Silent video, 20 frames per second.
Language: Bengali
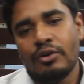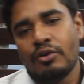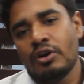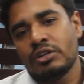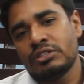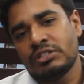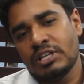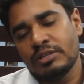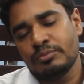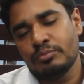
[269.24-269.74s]

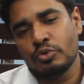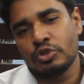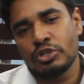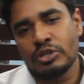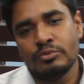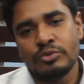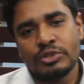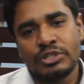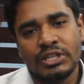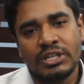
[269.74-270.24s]
অর্থাৎ
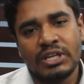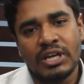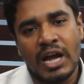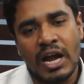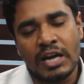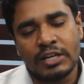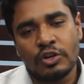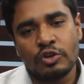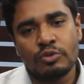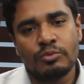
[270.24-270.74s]
মোটামুটি
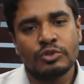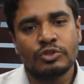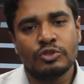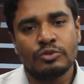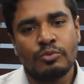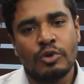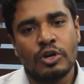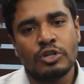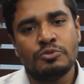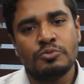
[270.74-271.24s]
আঠারো বছর
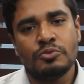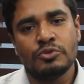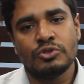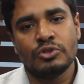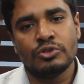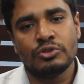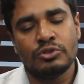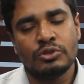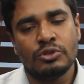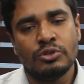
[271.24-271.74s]
বয়স
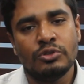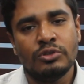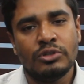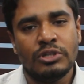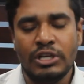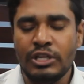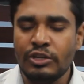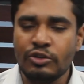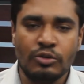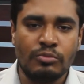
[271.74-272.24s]
পর্যন্ত
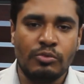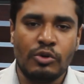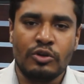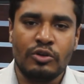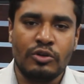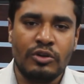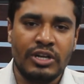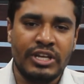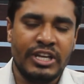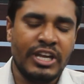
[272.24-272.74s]
লিঙ্গ বড়
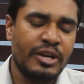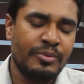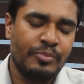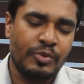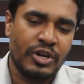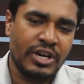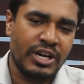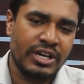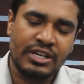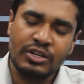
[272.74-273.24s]
হয়
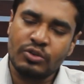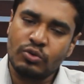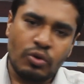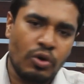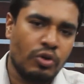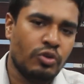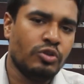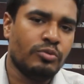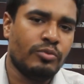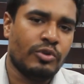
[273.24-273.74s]
এরপরে এটি
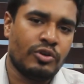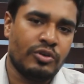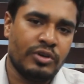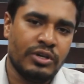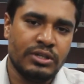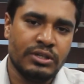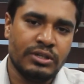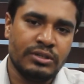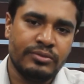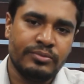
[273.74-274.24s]
কখনো বড়
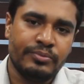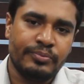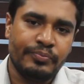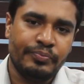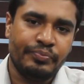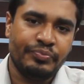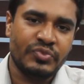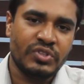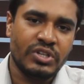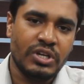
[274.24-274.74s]
হয় না
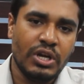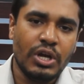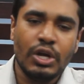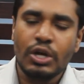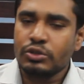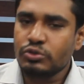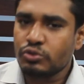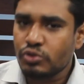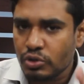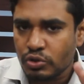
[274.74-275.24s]

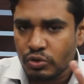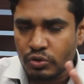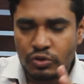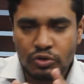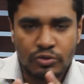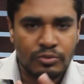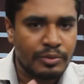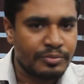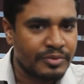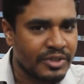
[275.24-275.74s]
যত
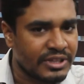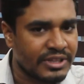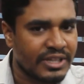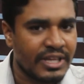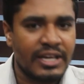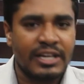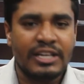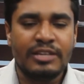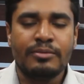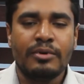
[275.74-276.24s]
রকম আপনি
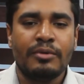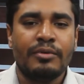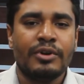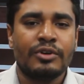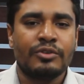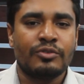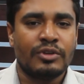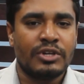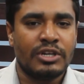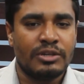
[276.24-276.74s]
তেলই ব্যবহার
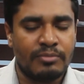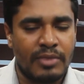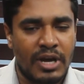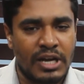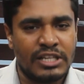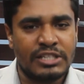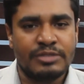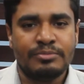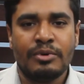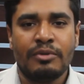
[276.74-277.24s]
করেন
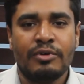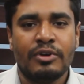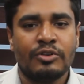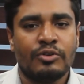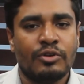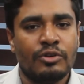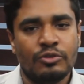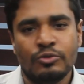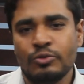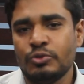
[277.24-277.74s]
মালিশ ব্যবহার
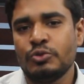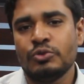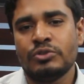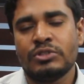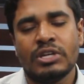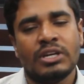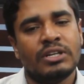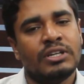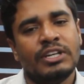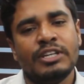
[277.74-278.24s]
করেন ওষুধ
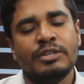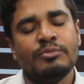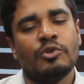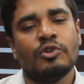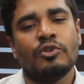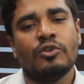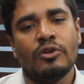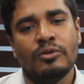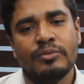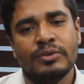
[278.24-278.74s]
খান এটি
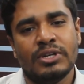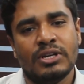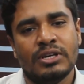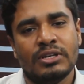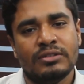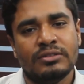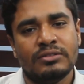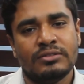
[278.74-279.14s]
বড় হবে না